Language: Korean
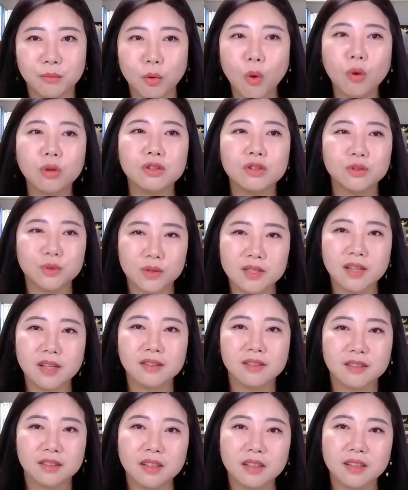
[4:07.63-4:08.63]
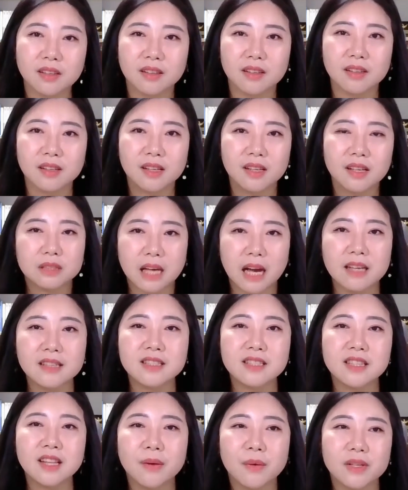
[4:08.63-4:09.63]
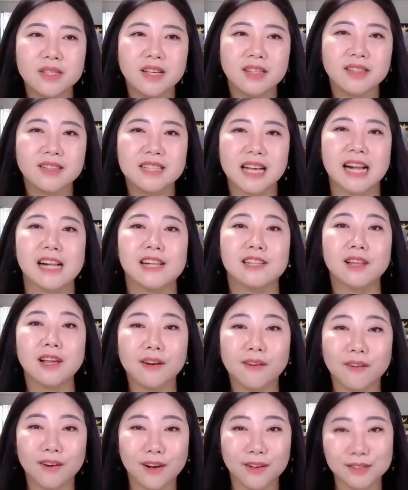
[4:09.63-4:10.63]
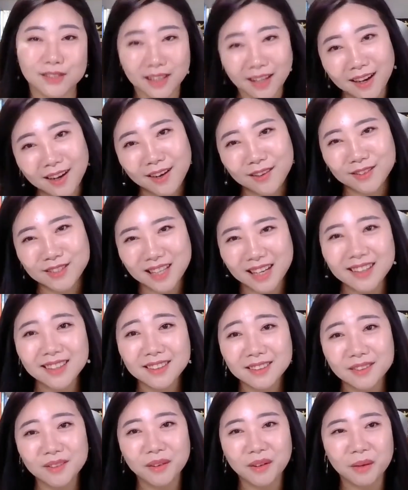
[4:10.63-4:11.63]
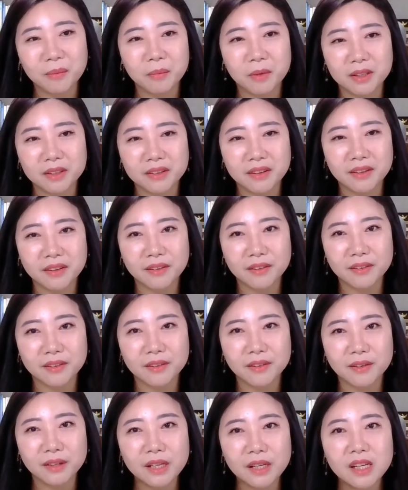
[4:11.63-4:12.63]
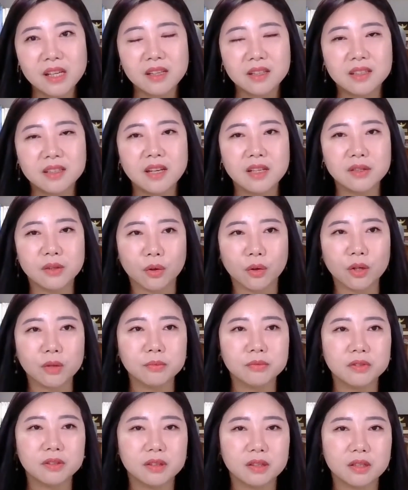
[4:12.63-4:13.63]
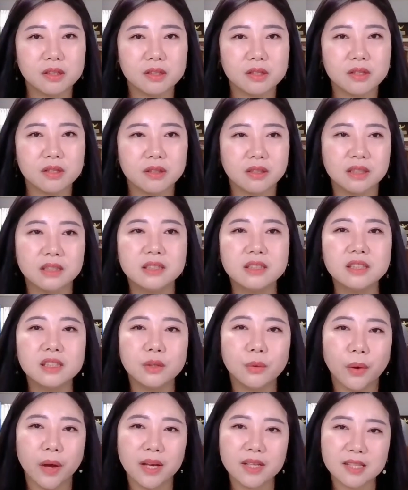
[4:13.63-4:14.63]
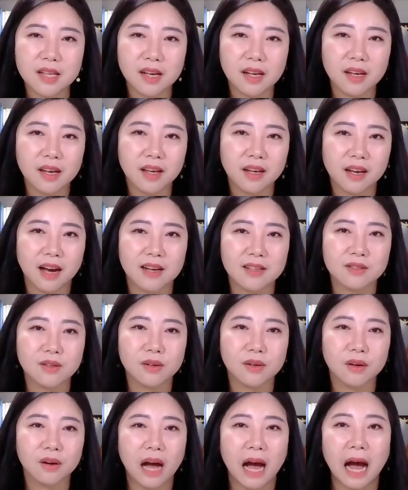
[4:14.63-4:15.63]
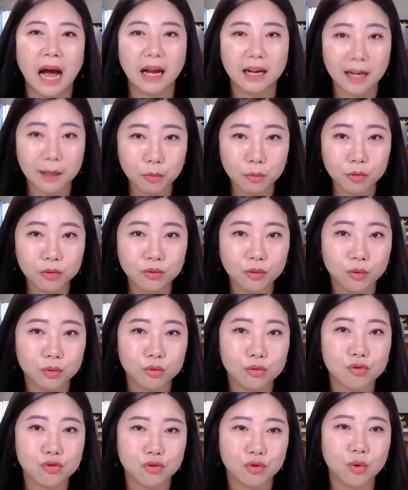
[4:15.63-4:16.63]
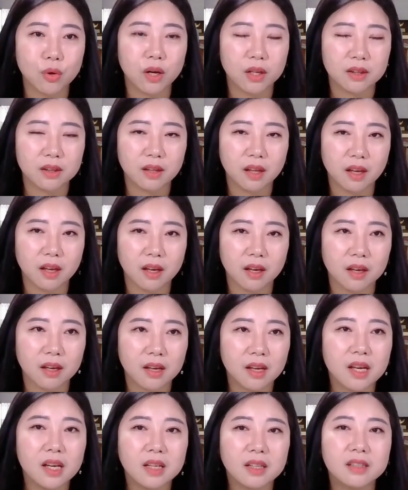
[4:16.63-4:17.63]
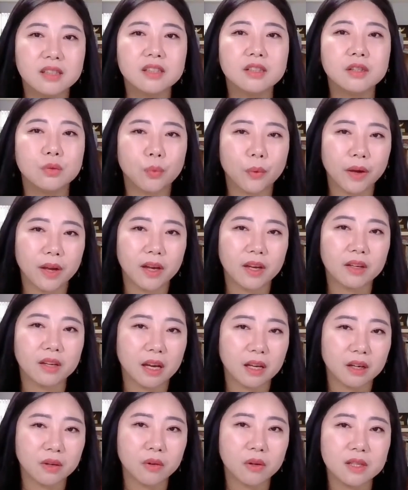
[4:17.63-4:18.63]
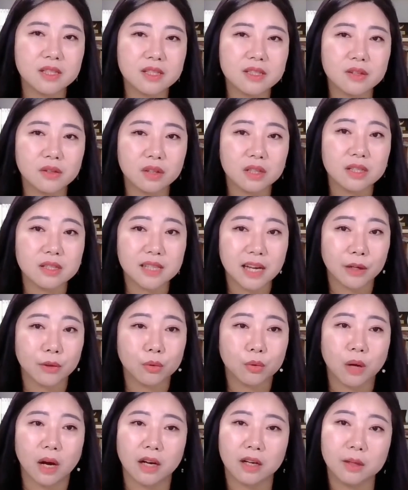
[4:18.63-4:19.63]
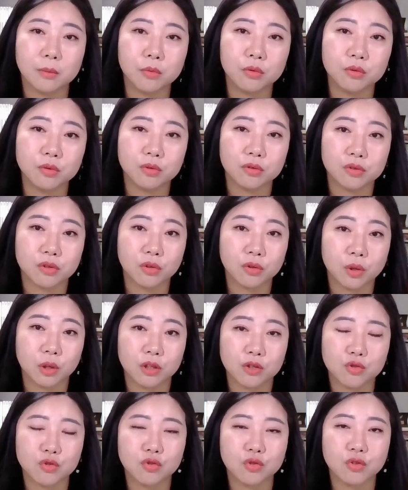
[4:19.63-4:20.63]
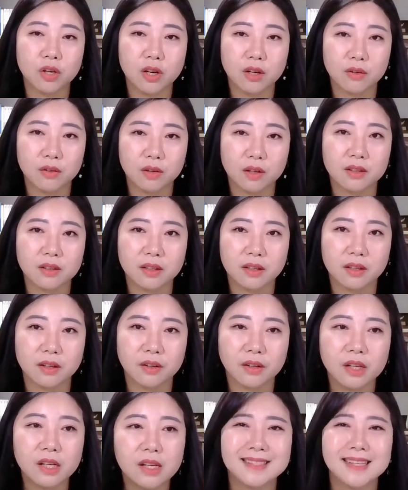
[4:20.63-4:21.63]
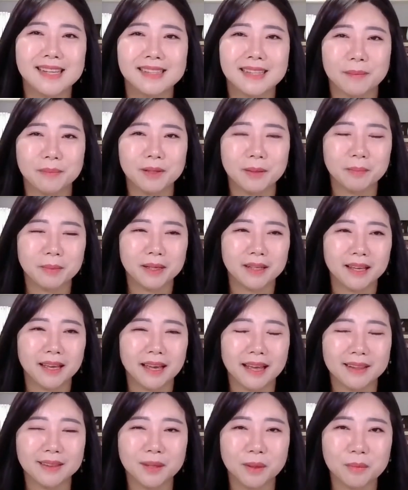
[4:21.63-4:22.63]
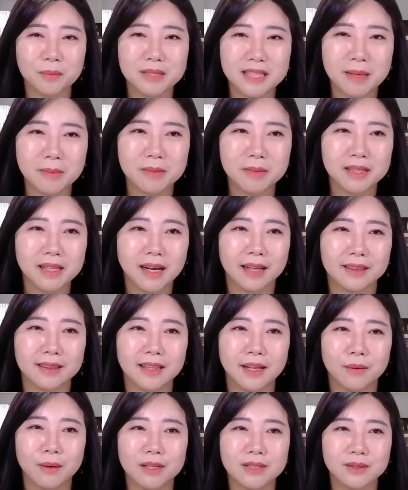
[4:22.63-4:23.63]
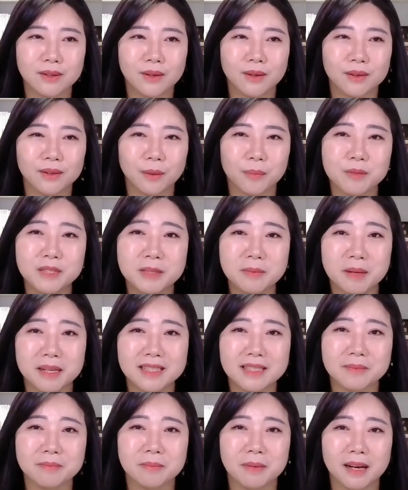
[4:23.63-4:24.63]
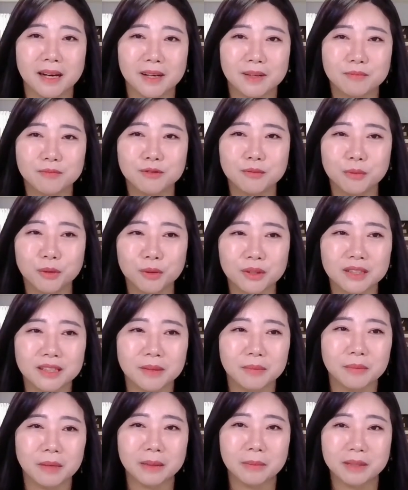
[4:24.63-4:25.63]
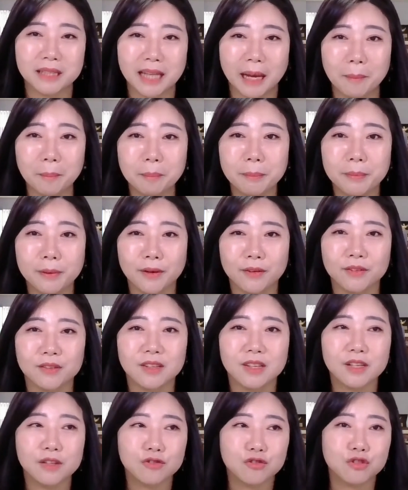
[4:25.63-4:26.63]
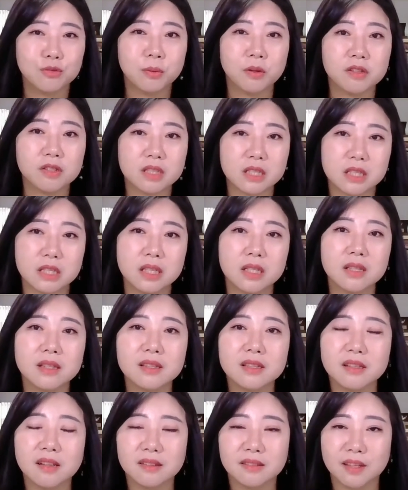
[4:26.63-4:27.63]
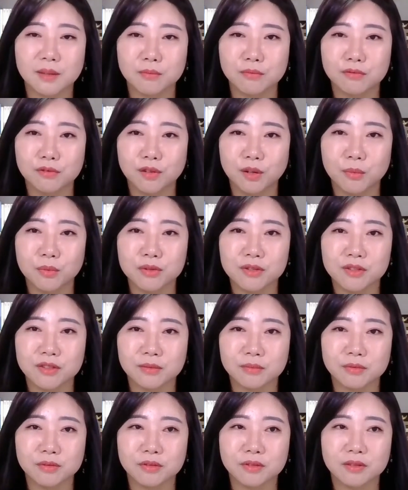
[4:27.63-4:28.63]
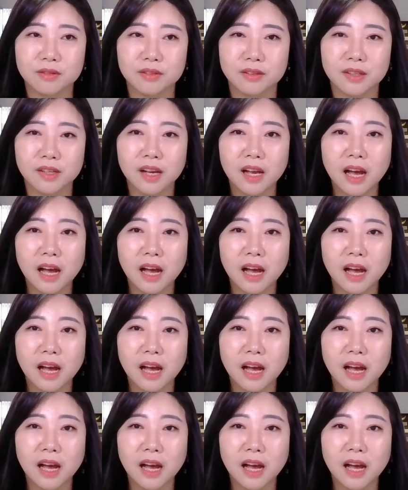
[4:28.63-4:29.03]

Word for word: 모든 회사들이 자신의 회사는 잘 될 거라고 생각하고 차리는 거란 말이에요. 그래서 여러분들이 그 회사에 가서 알아보는 것도 중요한데 그 외에 객관적인 자료로 알아보는 것도 저는 되게 중요한 것 같아요. 제가 제일 답답한 게 애터미 세미나 갔다 와서 옆집 아줌마, 부모님 아니면 남편, 주변 지인들한테 물어보시는 분들.